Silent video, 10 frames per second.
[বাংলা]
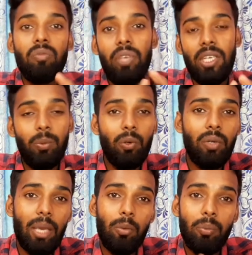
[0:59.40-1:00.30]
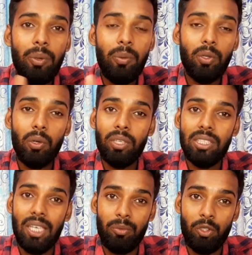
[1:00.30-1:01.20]
ফেসবুক এবং বিভিন্ন ধরনের
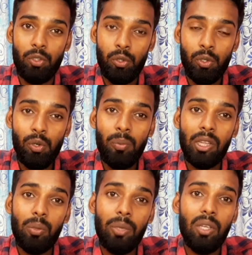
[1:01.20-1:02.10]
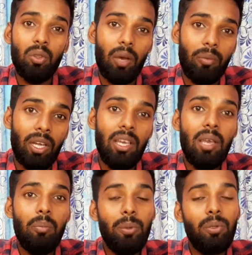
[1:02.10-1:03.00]
সামাজিক যোগাযোগ মাধ্যমে কিন্তু আমরা
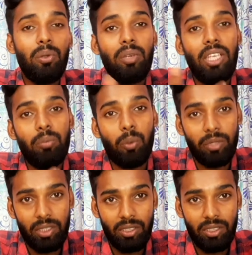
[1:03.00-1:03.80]
বিভিন্ন ধরনের ইনফরমেশান